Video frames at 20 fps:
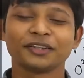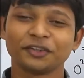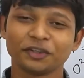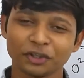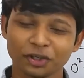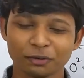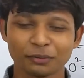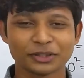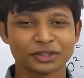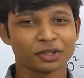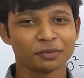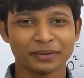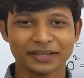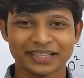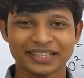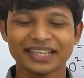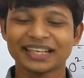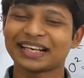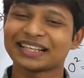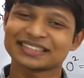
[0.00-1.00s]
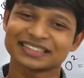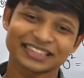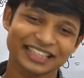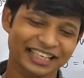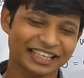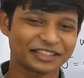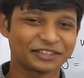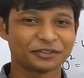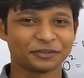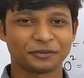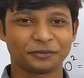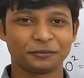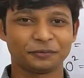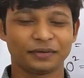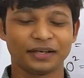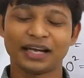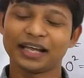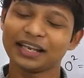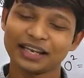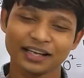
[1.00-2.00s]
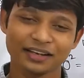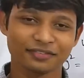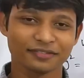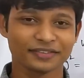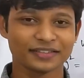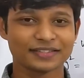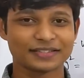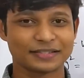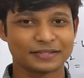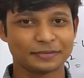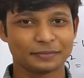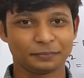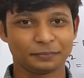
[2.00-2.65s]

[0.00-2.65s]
ধন্যবাদ সবাইকে ক্লাসে দেখার জন্য আল্লাহ হাফেজ